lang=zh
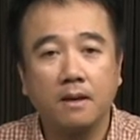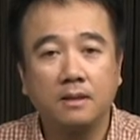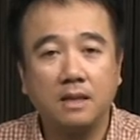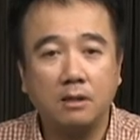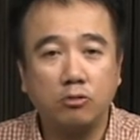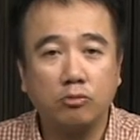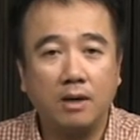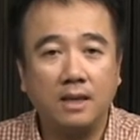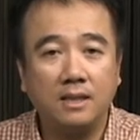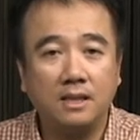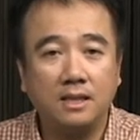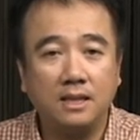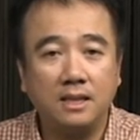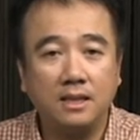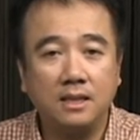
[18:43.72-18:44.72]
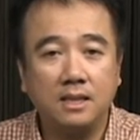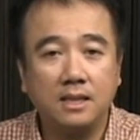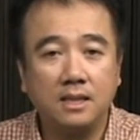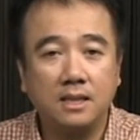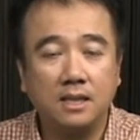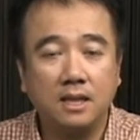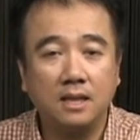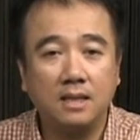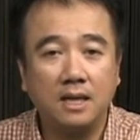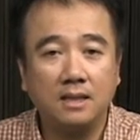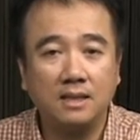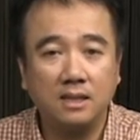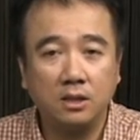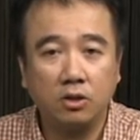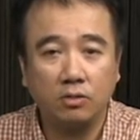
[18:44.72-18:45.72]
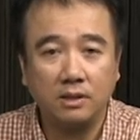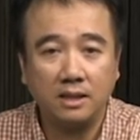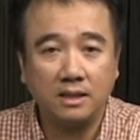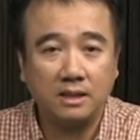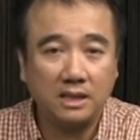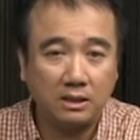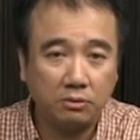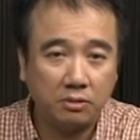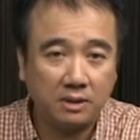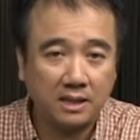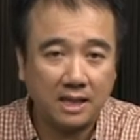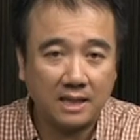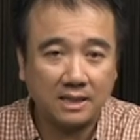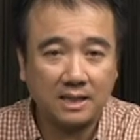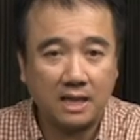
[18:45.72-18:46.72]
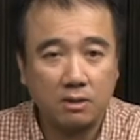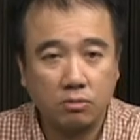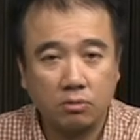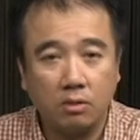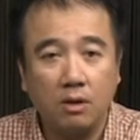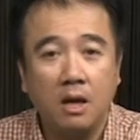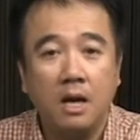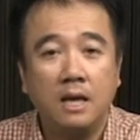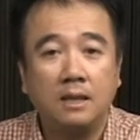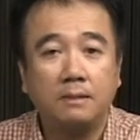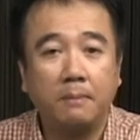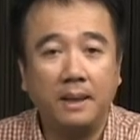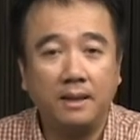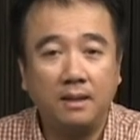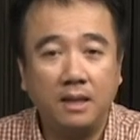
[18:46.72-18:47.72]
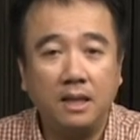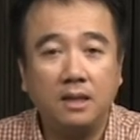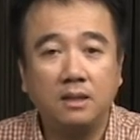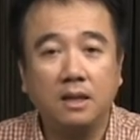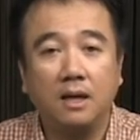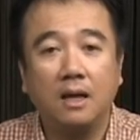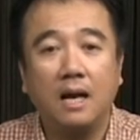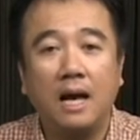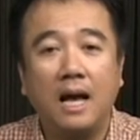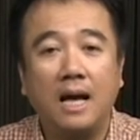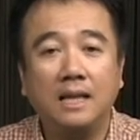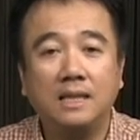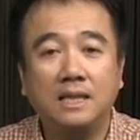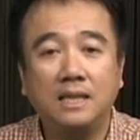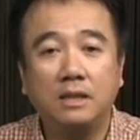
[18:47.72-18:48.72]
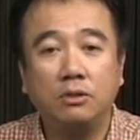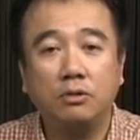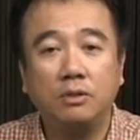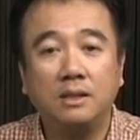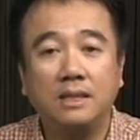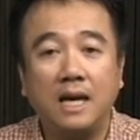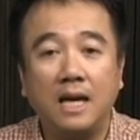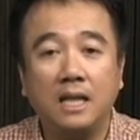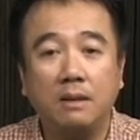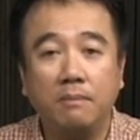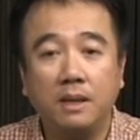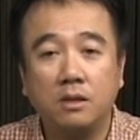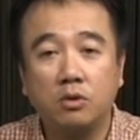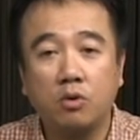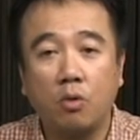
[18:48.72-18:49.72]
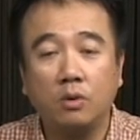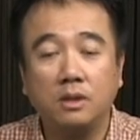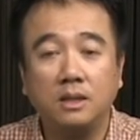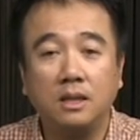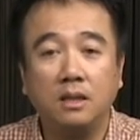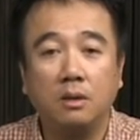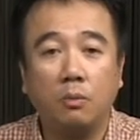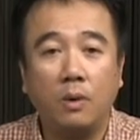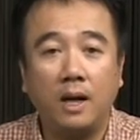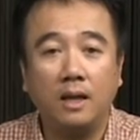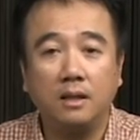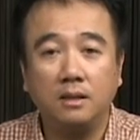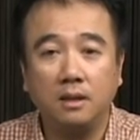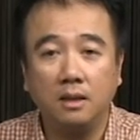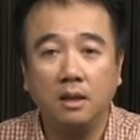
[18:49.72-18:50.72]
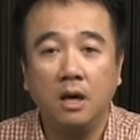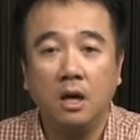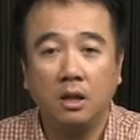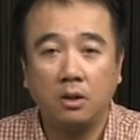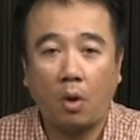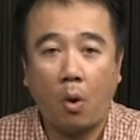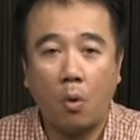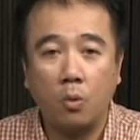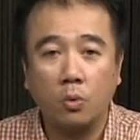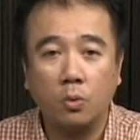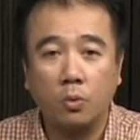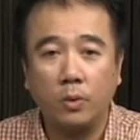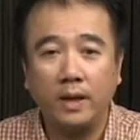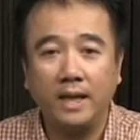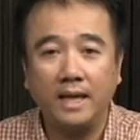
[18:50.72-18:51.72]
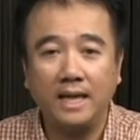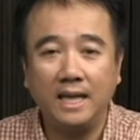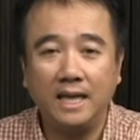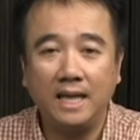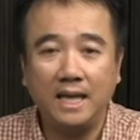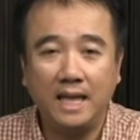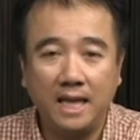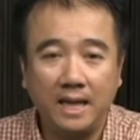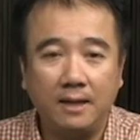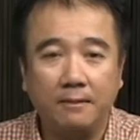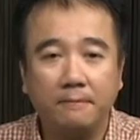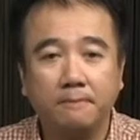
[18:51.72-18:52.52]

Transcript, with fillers: 在出埃及记十二章四十九节，继续这样讲说：本地人和寄居在你们中间的外人同归一力。